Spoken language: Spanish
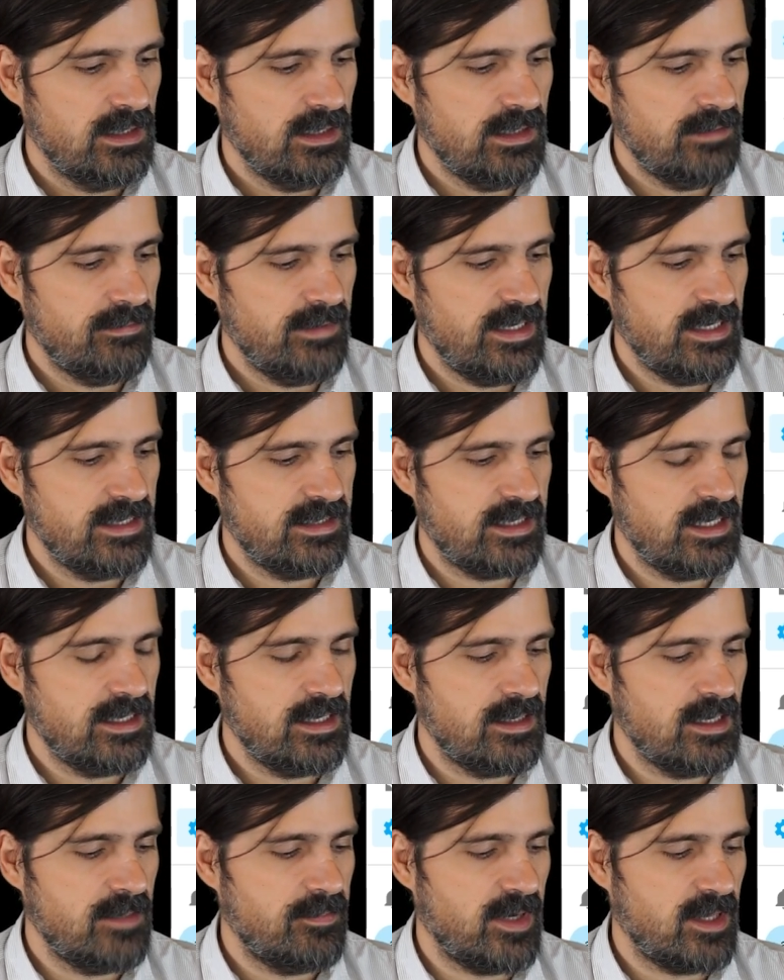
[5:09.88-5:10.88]
y veis que
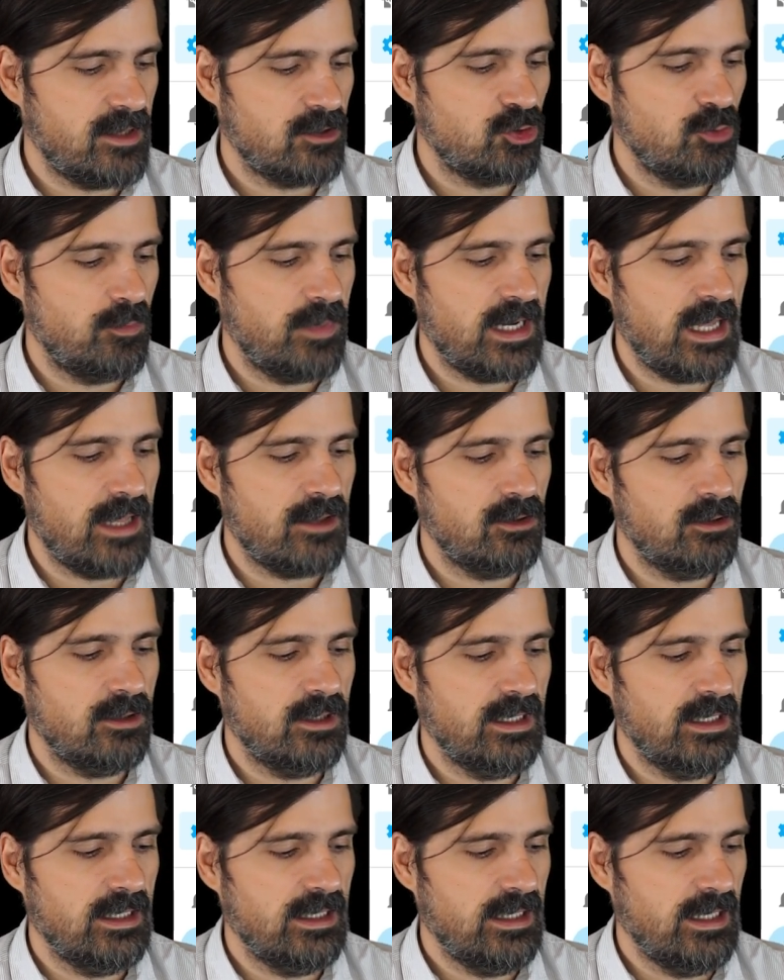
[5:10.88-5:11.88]
dice precio
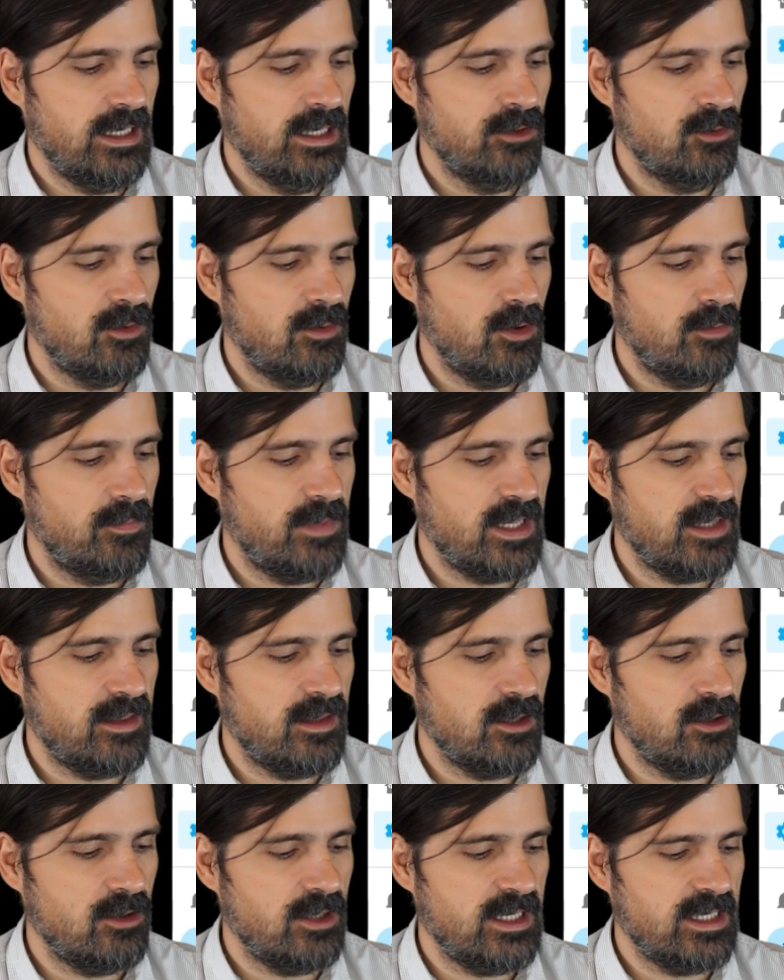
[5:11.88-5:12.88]
superado, el nuevo
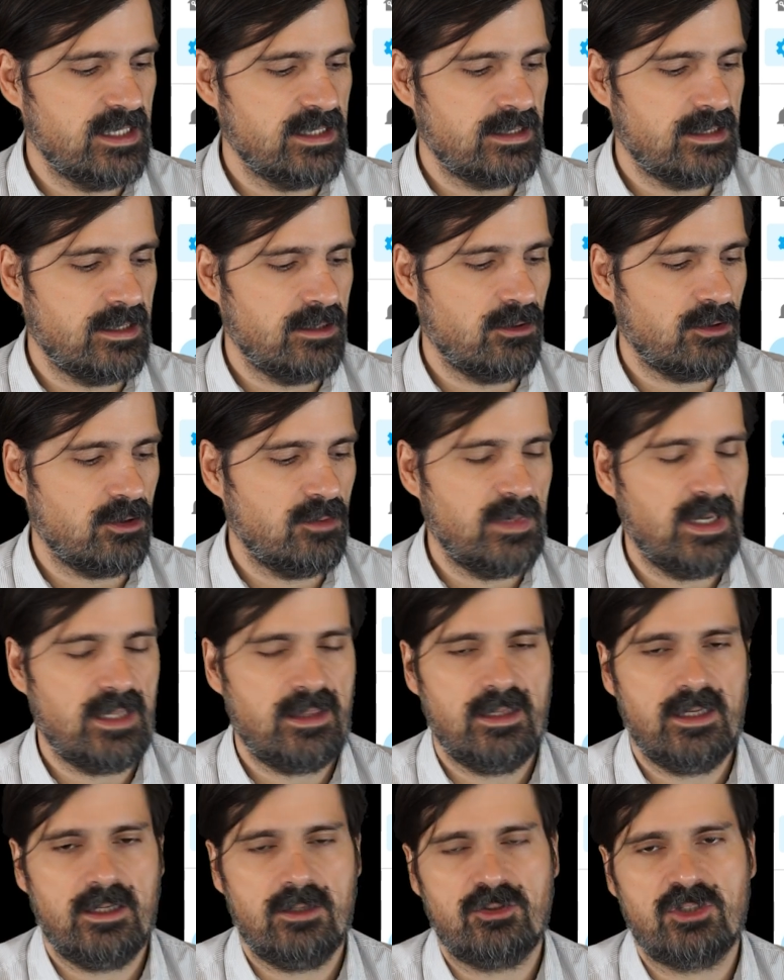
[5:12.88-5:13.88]
precio es
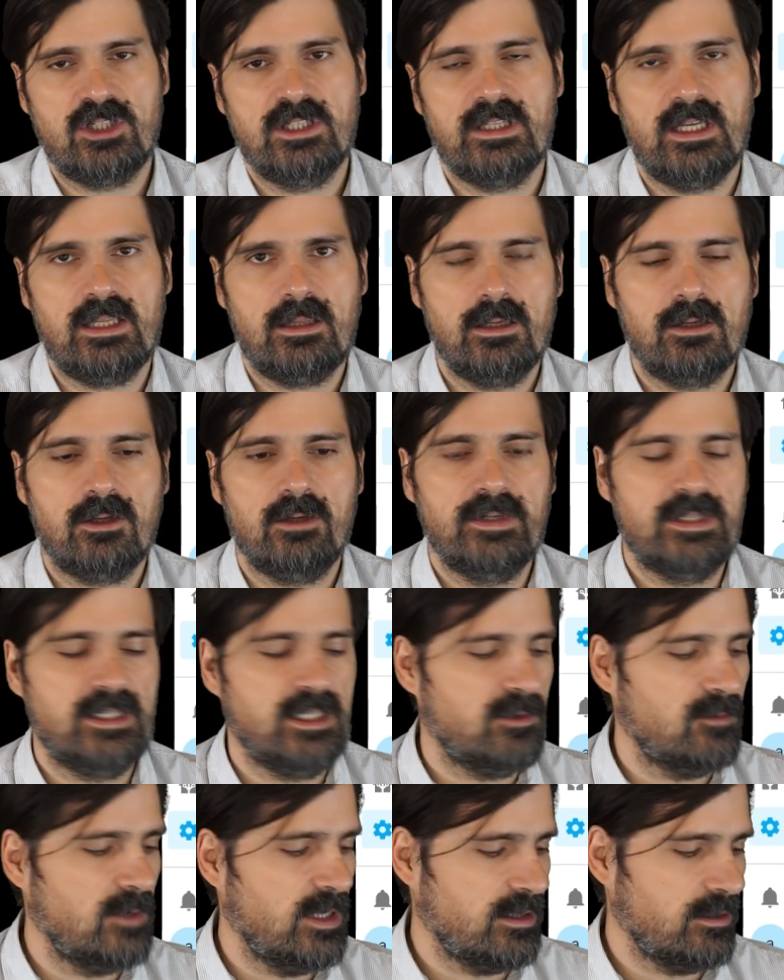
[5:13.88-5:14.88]

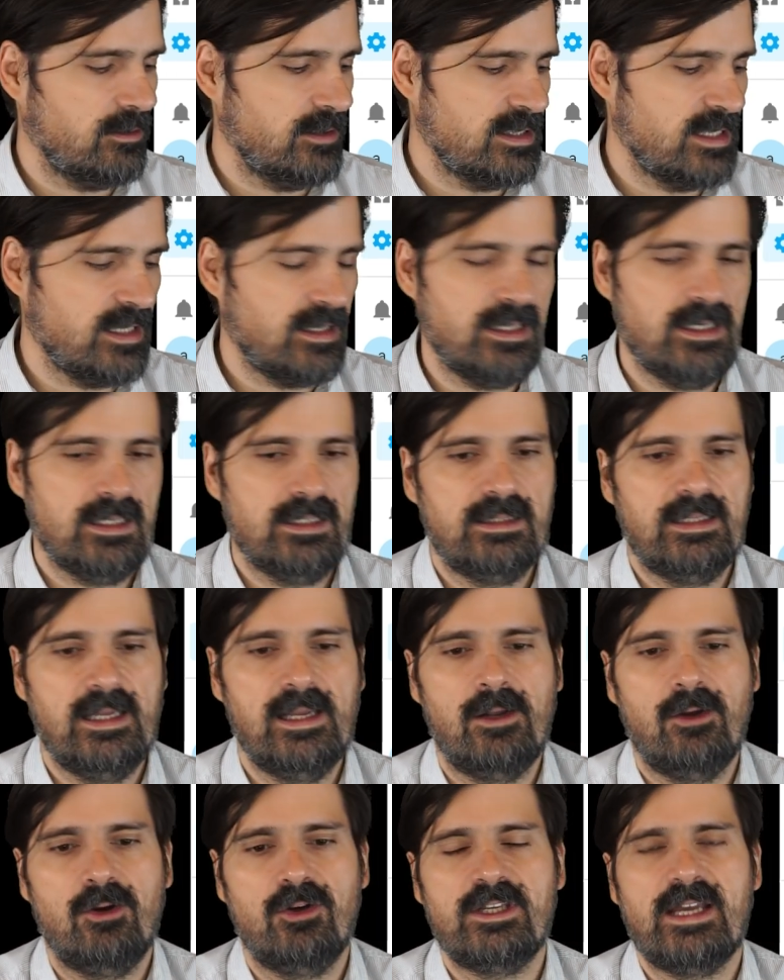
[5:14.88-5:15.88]
0,08524, es decir,
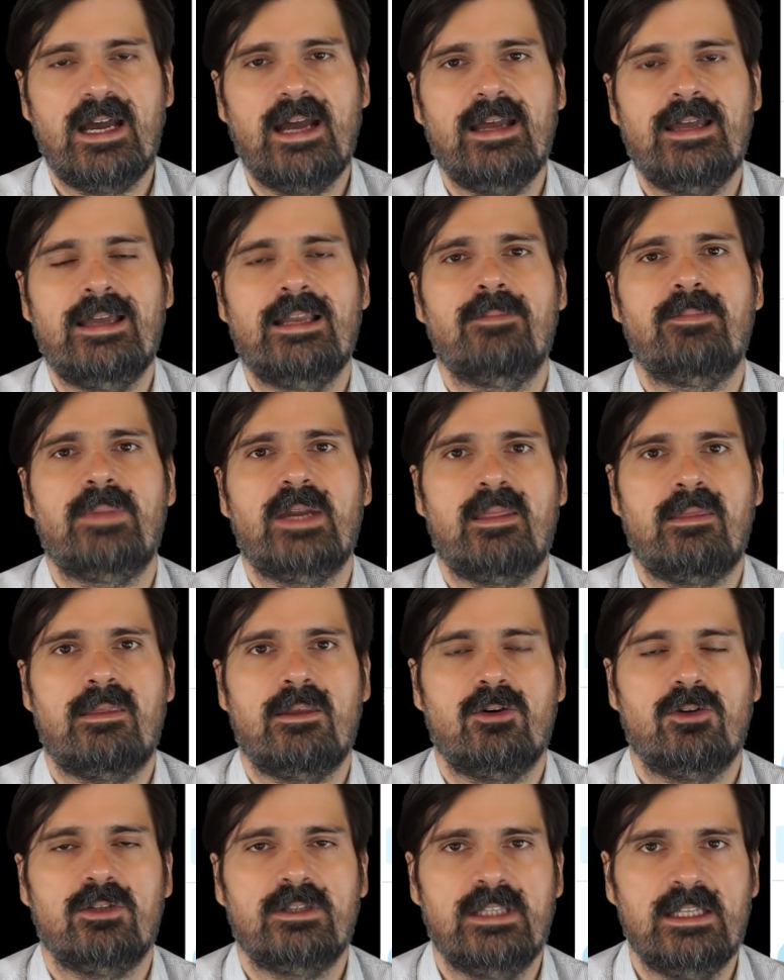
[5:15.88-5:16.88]
tengo ya el
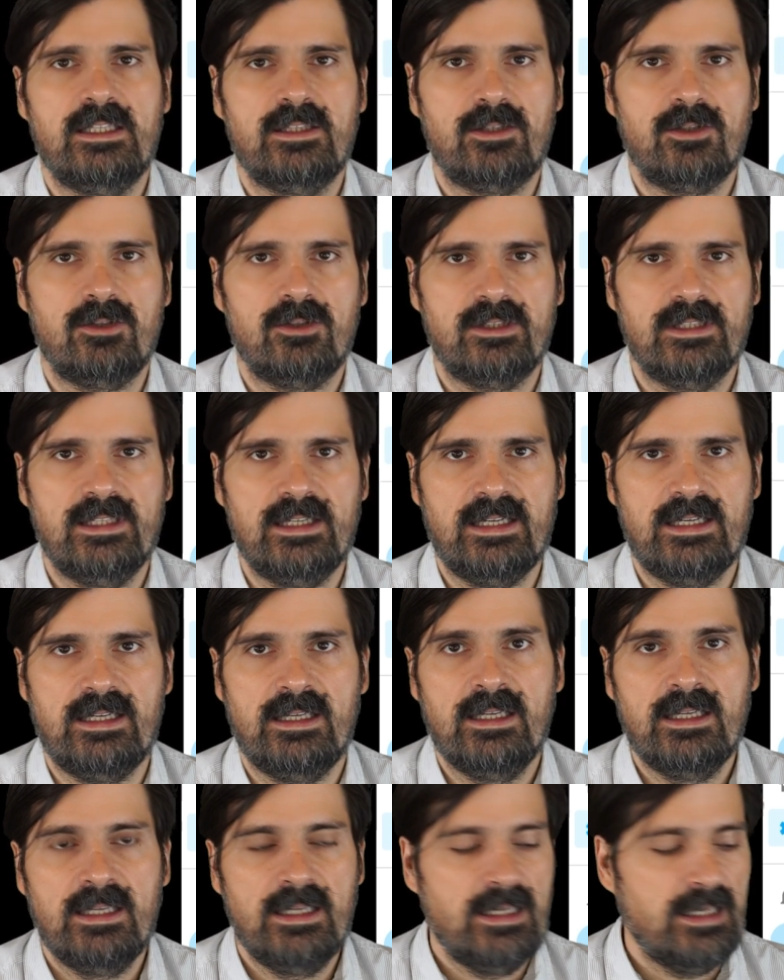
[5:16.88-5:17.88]
precio dentro de
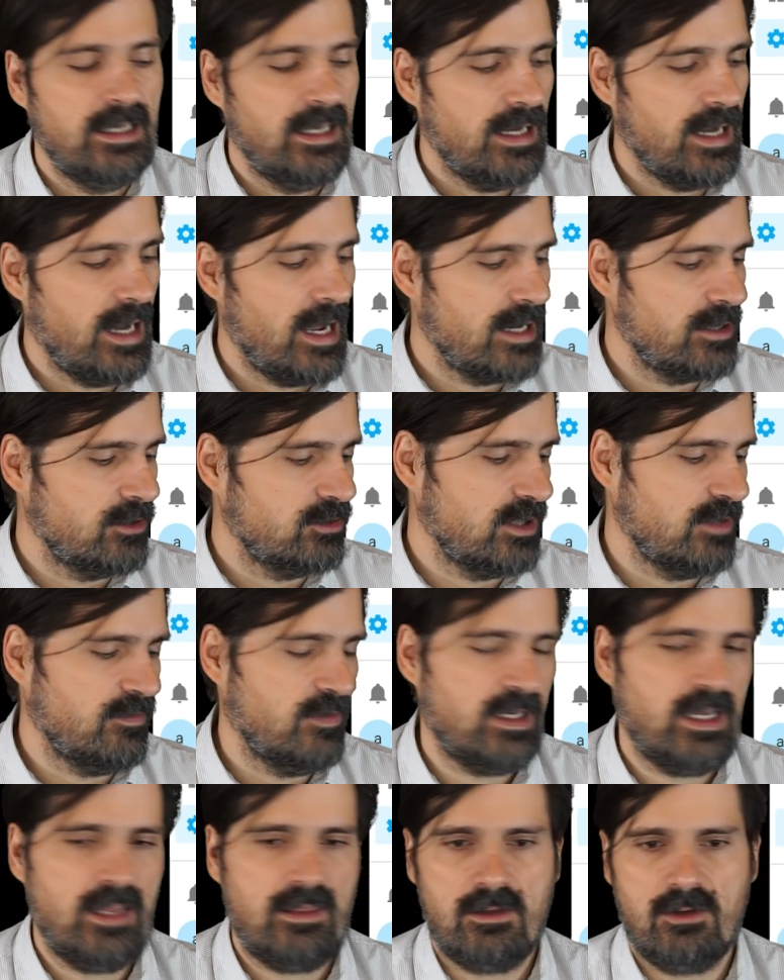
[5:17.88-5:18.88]
la
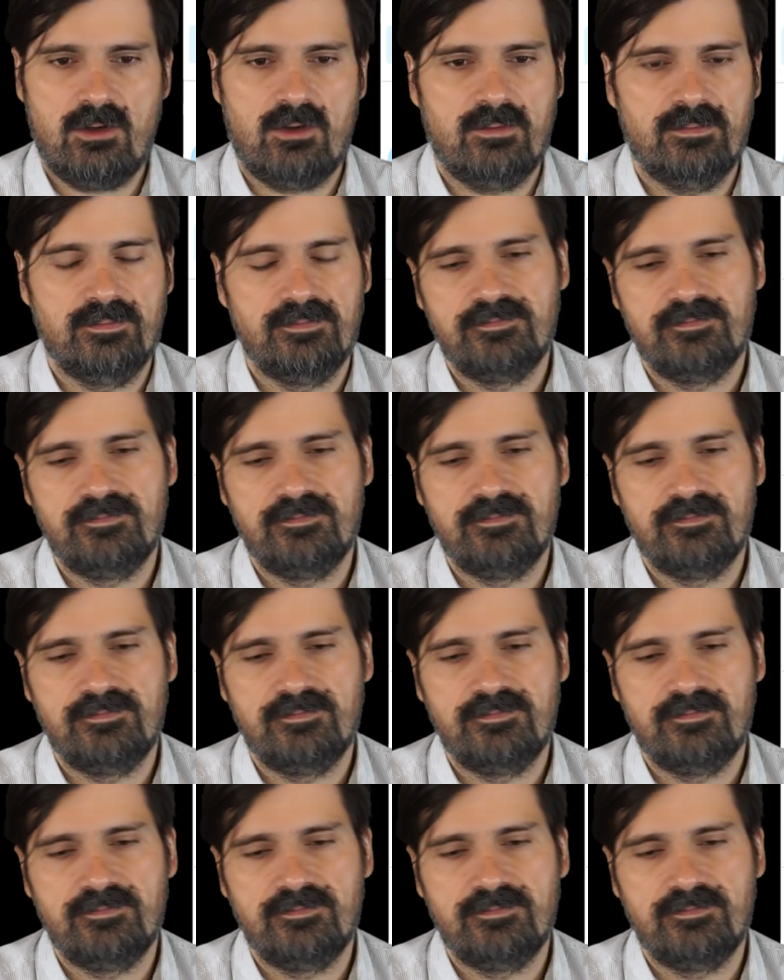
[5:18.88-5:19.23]
notificación.